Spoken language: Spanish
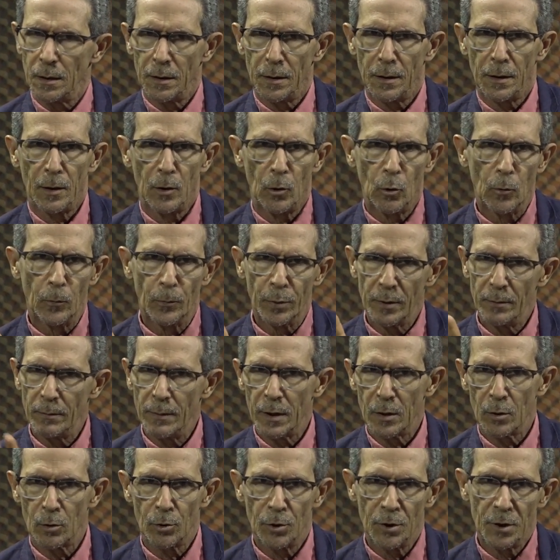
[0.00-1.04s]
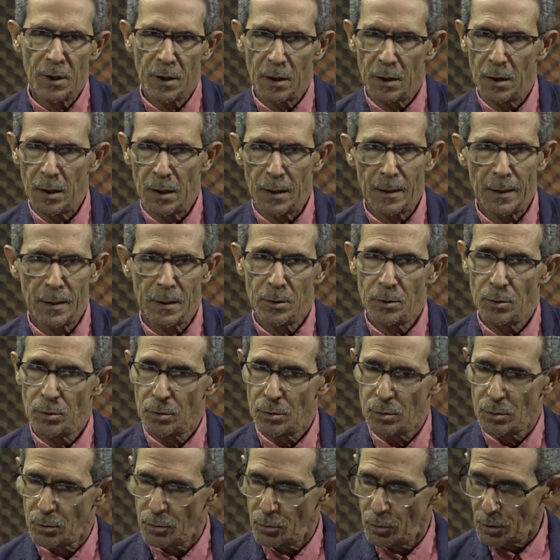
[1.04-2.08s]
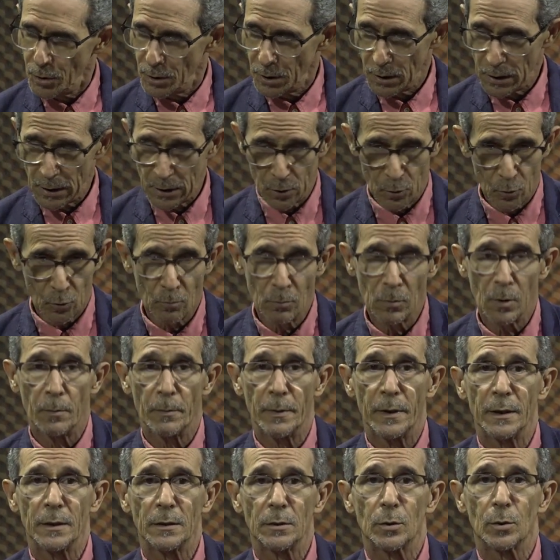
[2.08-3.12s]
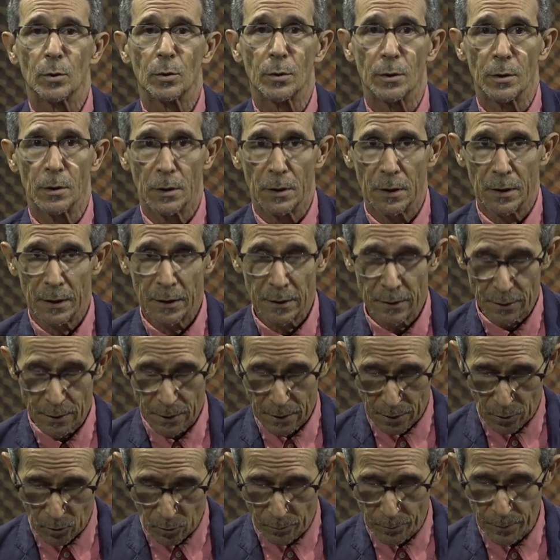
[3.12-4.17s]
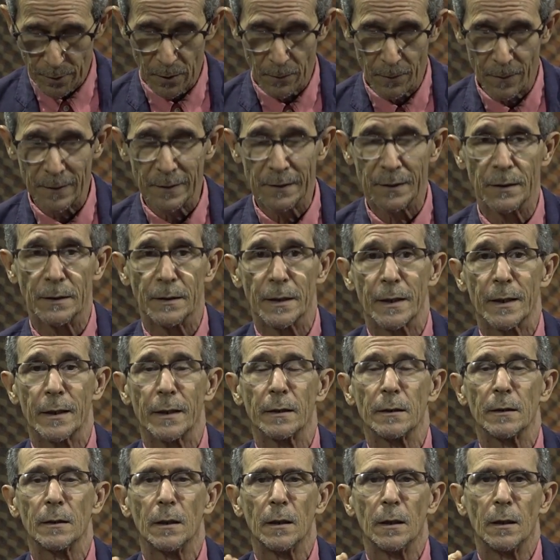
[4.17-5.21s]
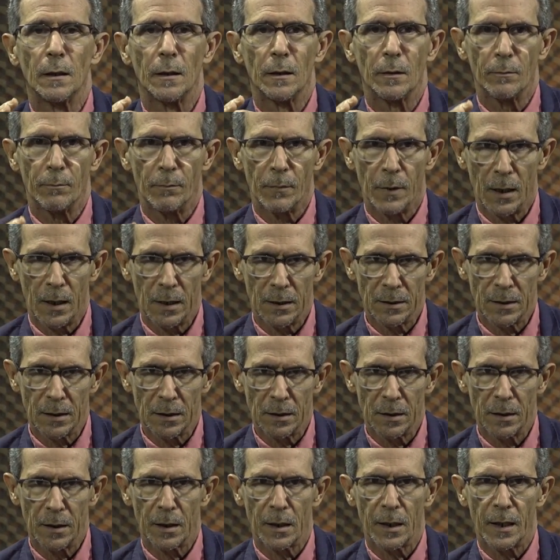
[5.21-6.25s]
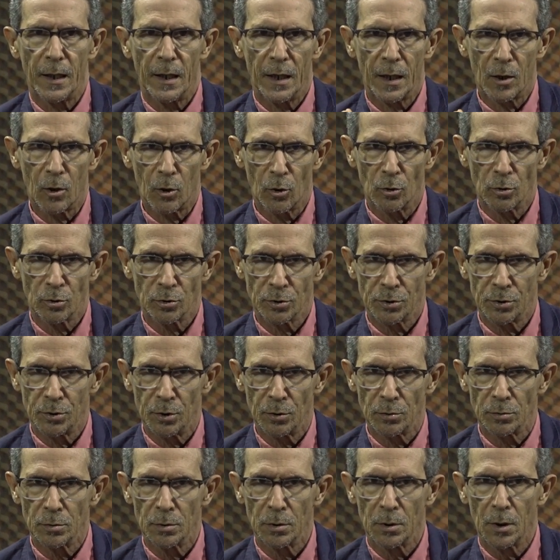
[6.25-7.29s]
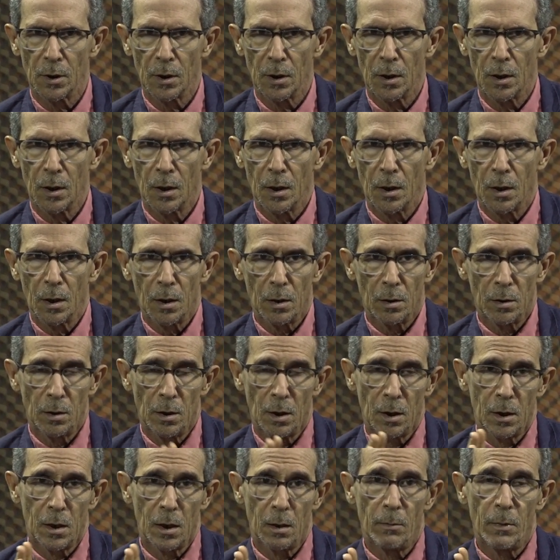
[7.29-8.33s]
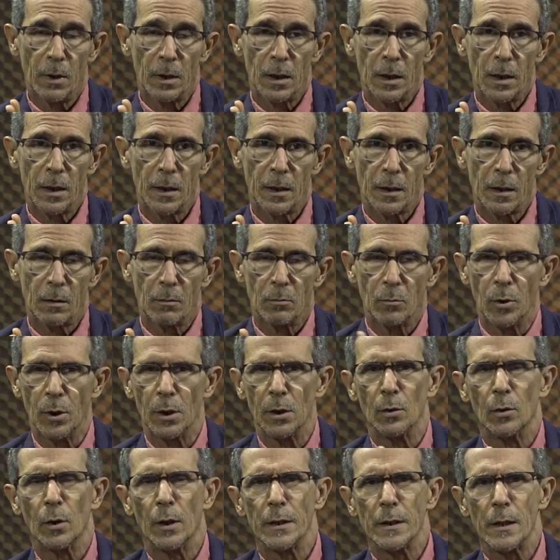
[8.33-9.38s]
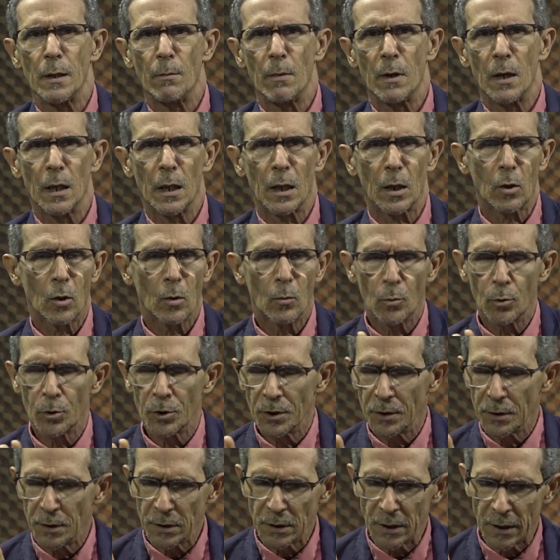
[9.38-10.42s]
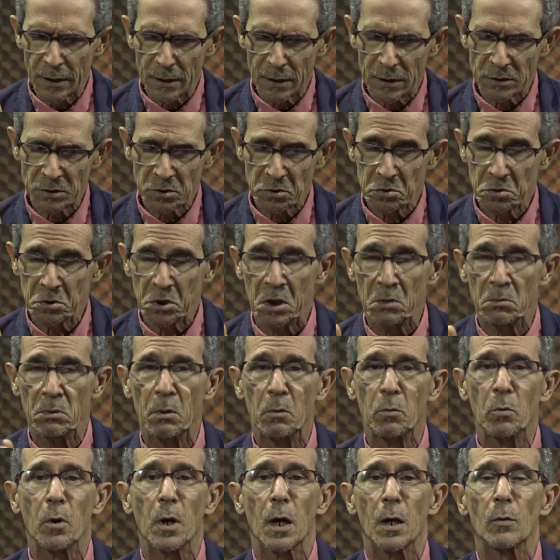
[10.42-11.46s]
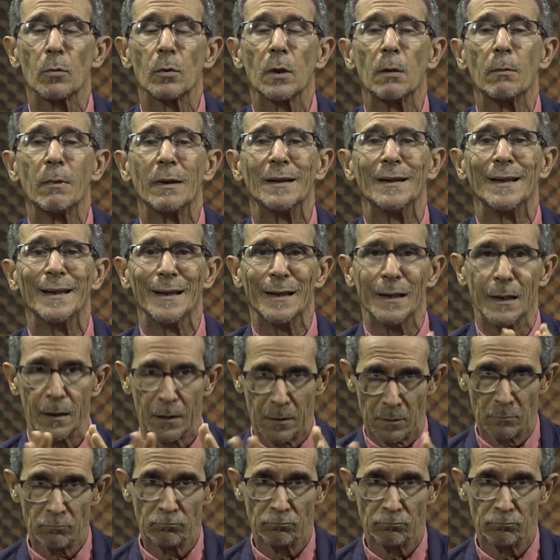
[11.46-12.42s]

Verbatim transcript: en los primeros días del año o en algún momento de este 2023 va a tener eclosión. ¿De qué manera? Bueno, la llamada comunidad internacional va a buscar una manera